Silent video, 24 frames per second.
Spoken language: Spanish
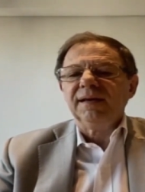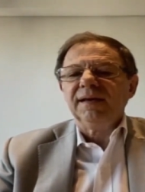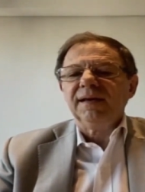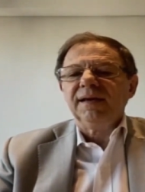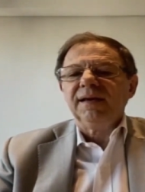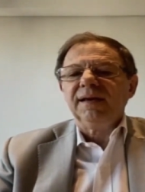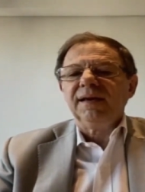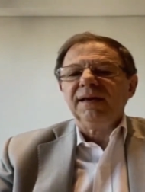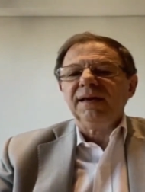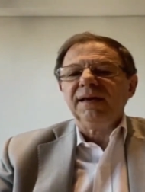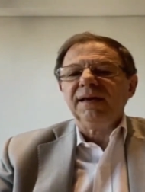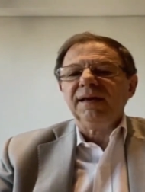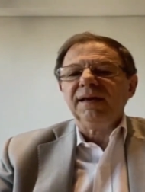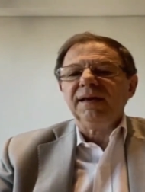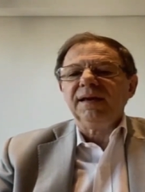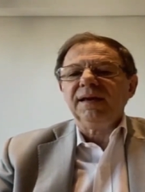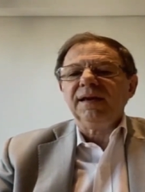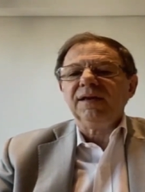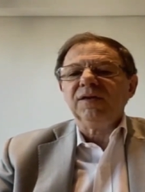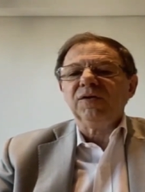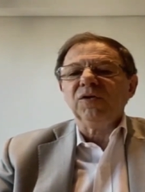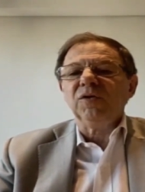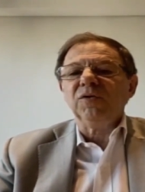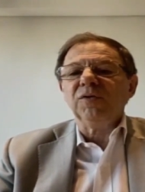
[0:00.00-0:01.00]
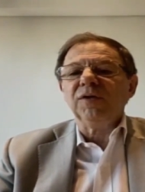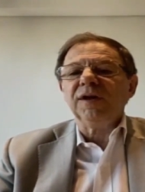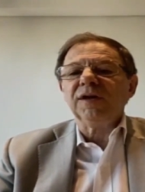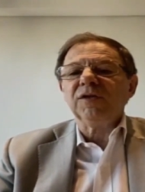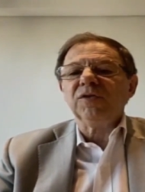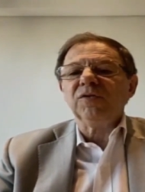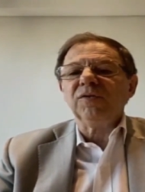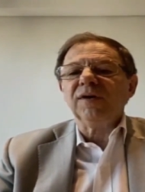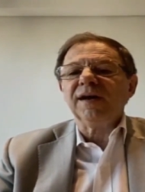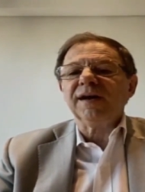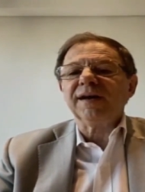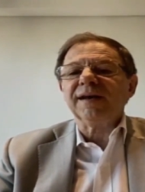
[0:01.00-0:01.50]
Y, todo esto
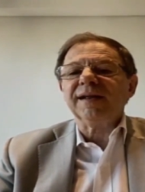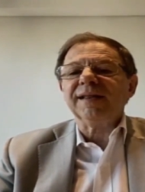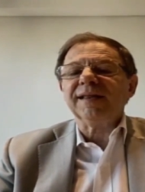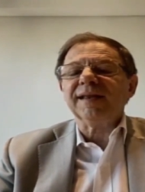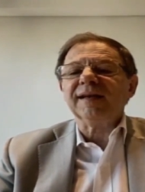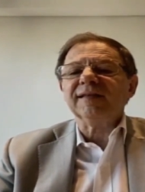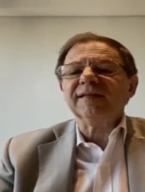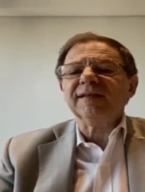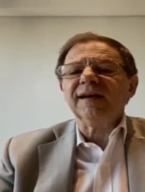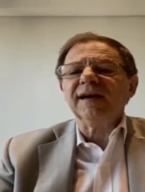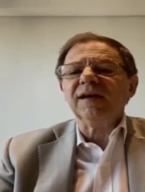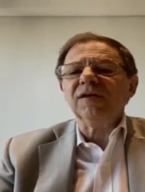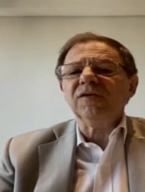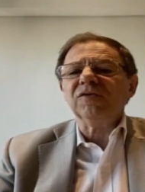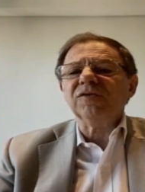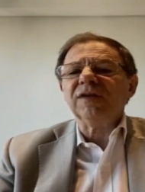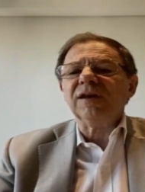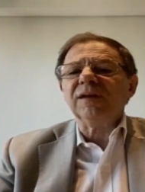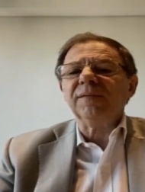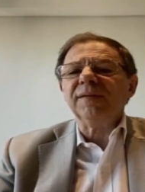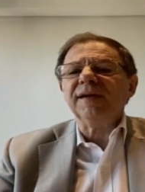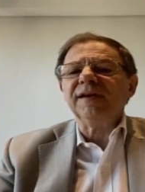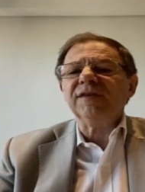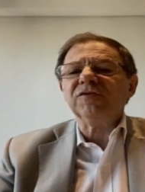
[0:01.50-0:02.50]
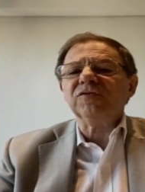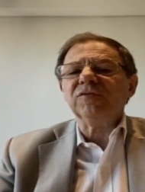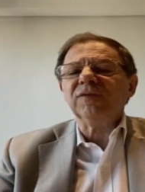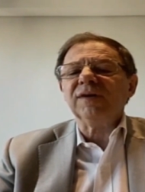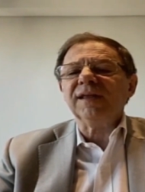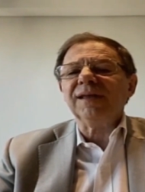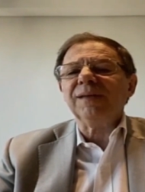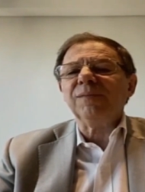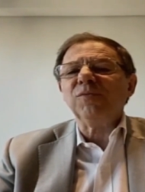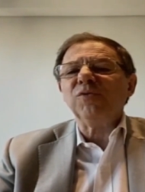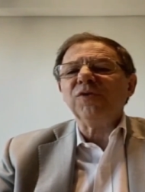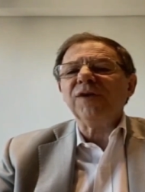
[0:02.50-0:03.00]
ha retrasado tal vez o ha
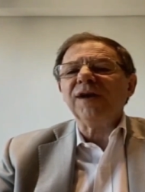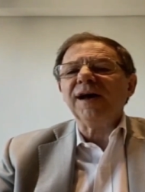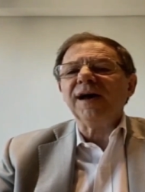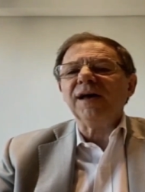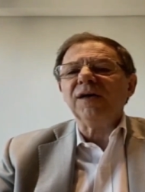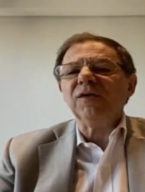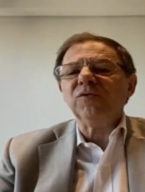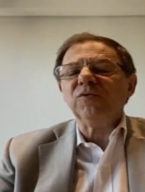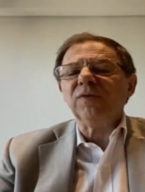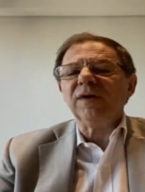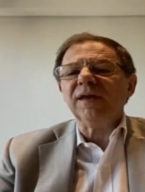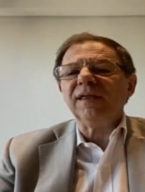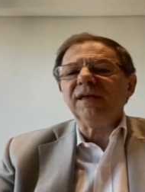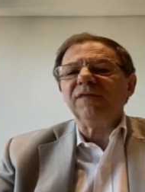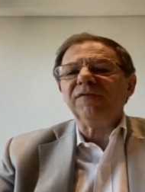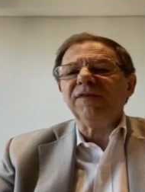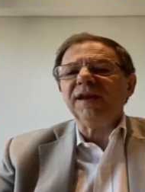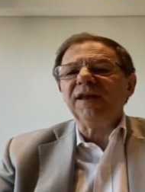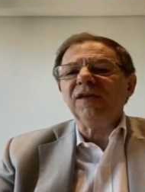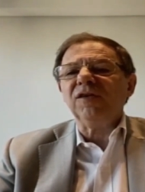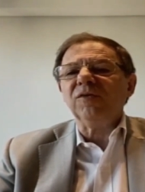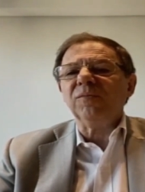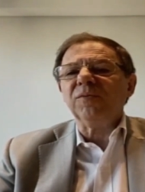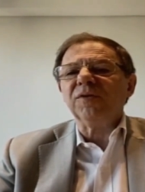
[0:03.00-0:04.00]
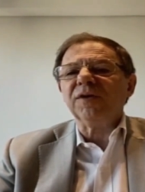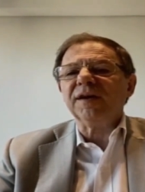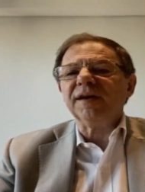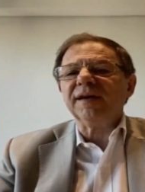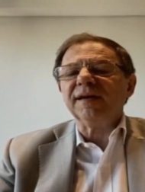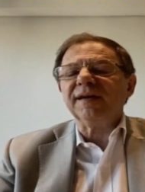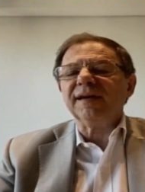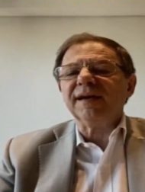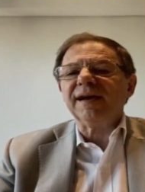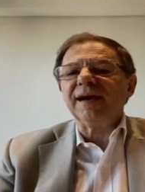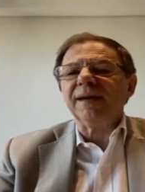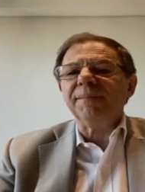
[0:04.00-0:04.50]
demorado o ha diferido porque
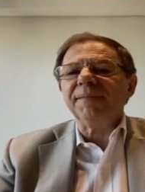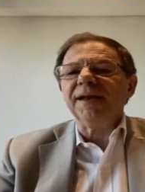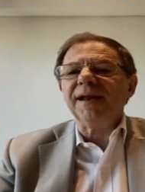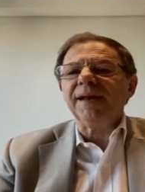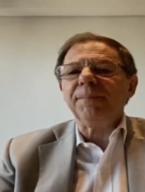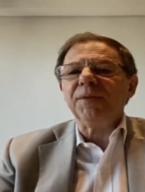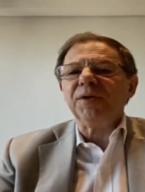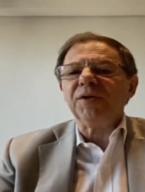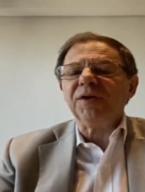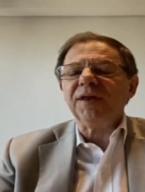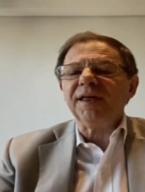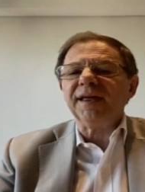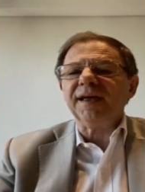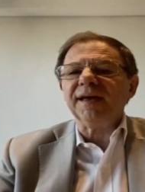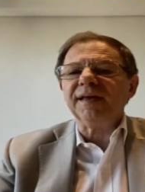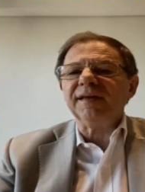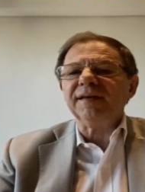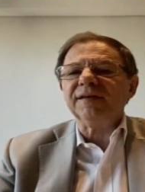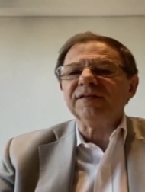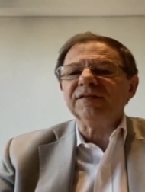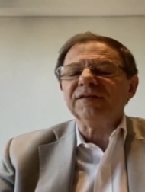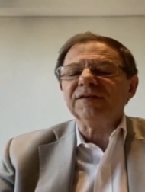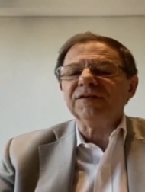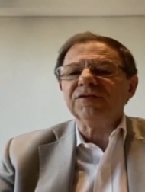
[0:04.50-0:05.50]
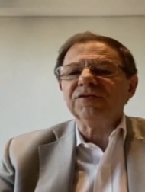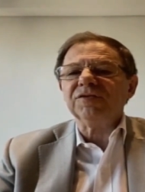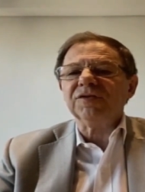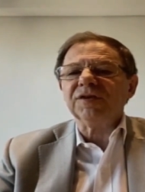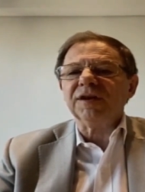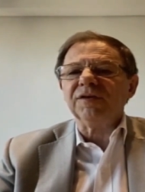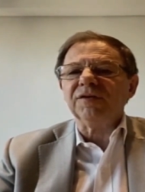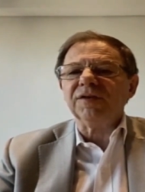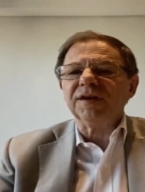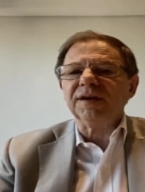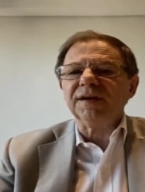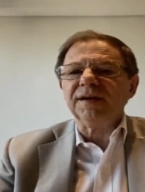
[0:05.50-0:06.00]
cambian las prioridades. Yo
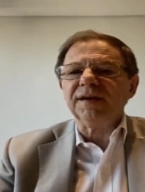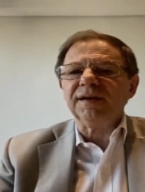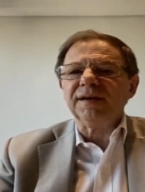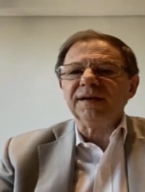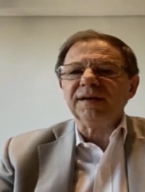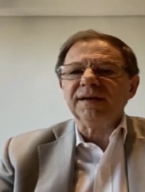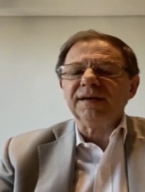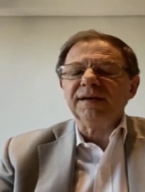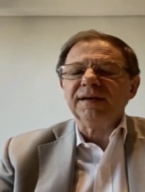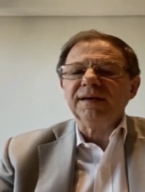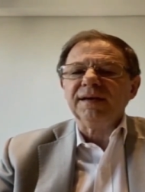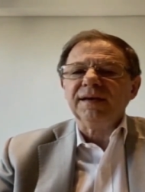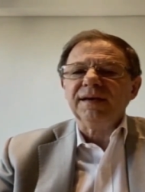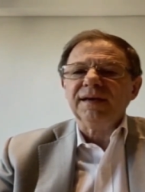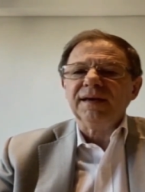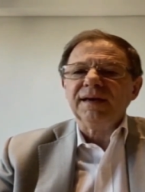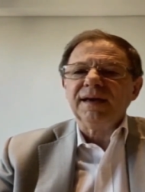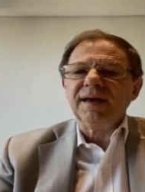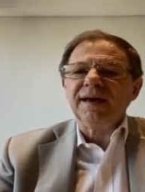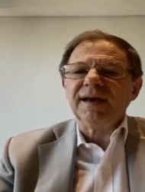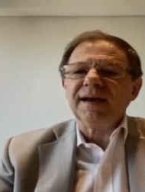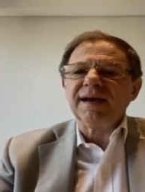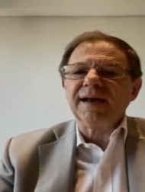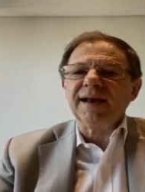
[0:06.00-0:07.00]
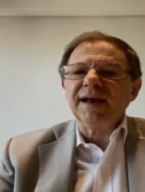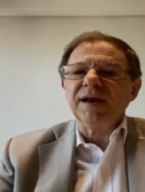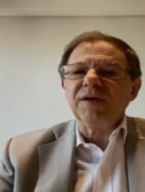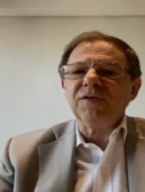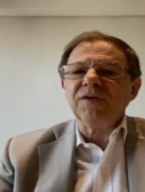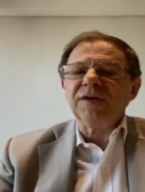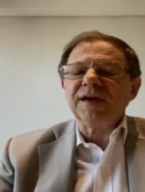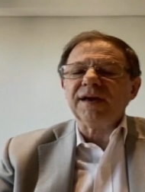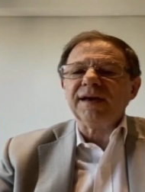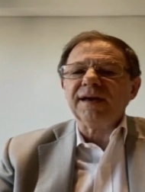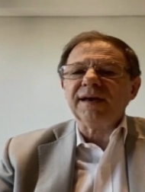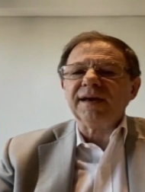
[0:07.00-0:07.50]
creo que es claro
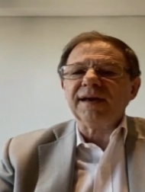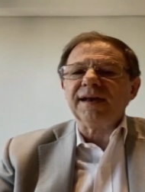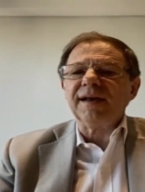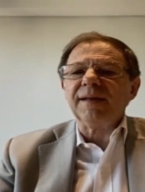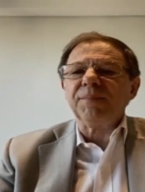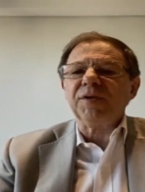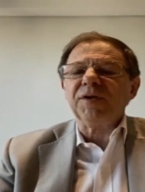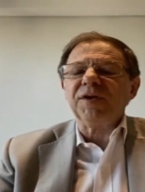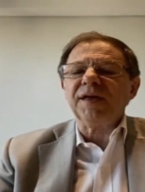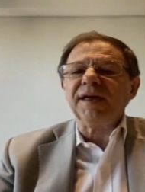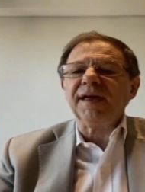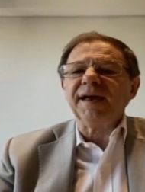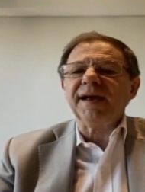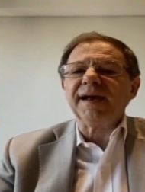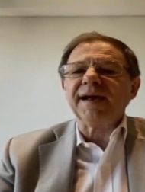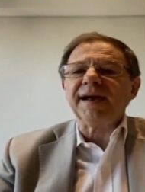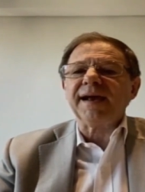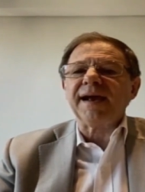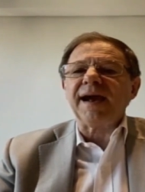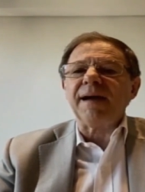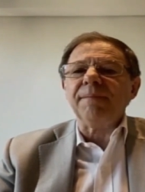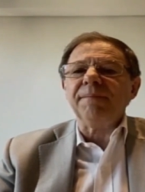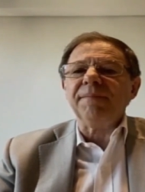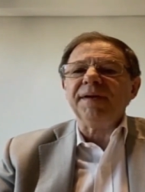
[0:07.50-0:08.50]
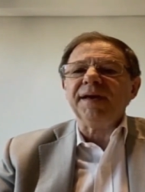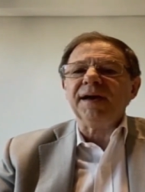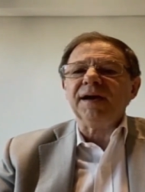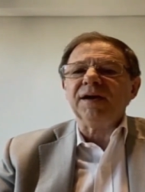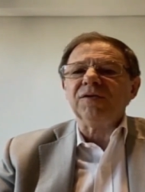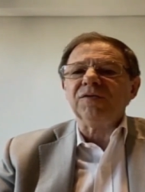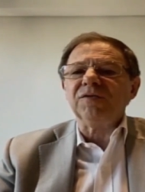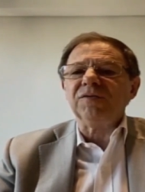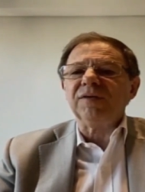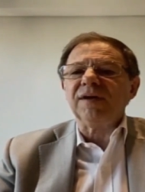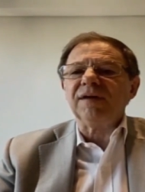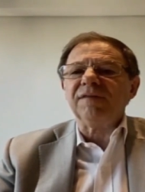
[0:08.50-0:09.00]
que, las prioridades cambian con
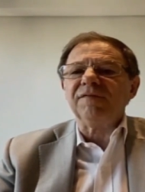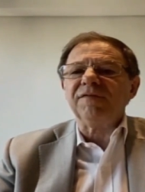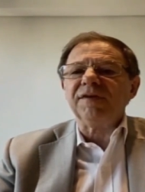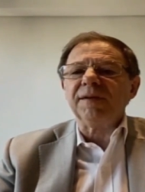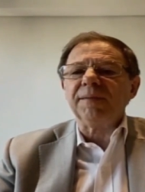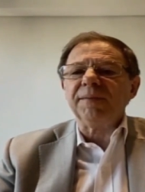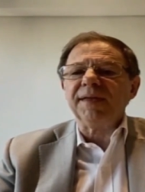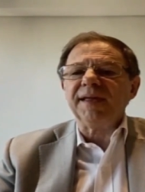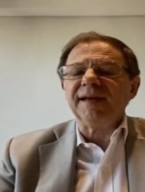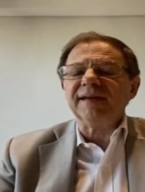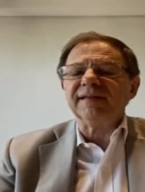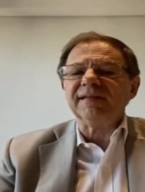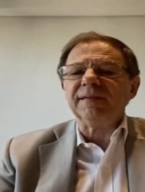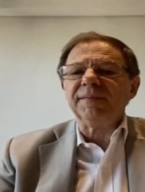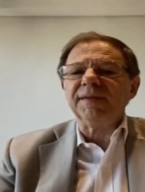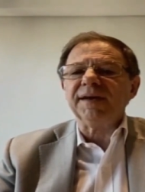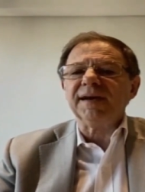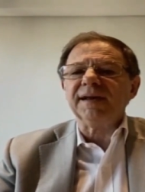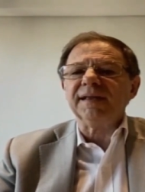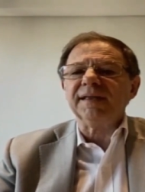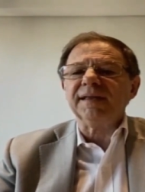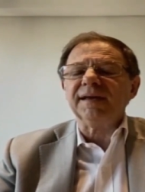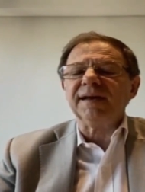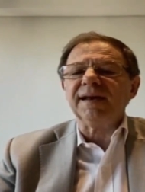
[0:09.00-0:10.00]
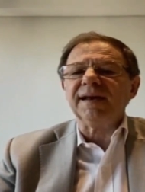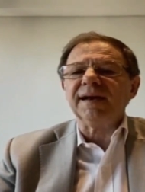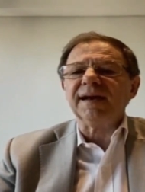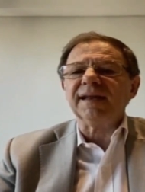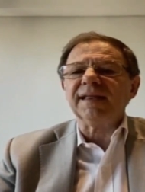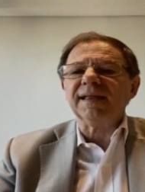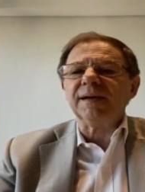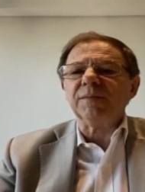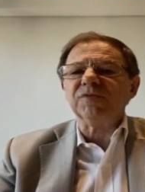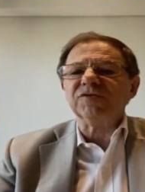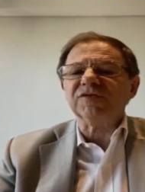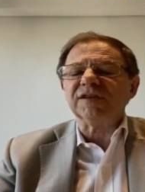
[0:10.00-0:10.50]
una enfermedad semejante a la que
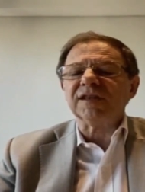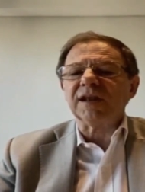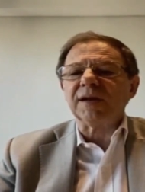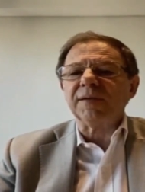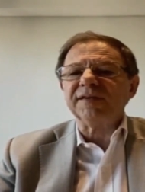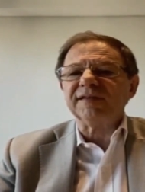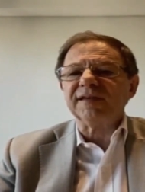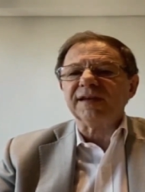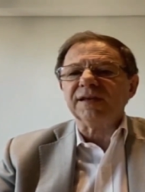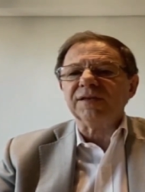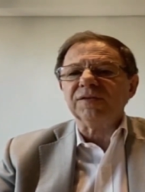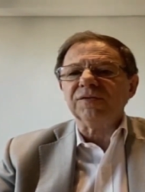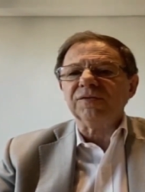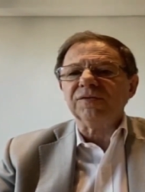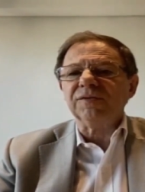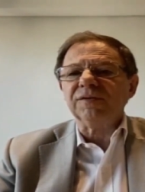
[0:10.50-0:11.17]
estamos atravesando.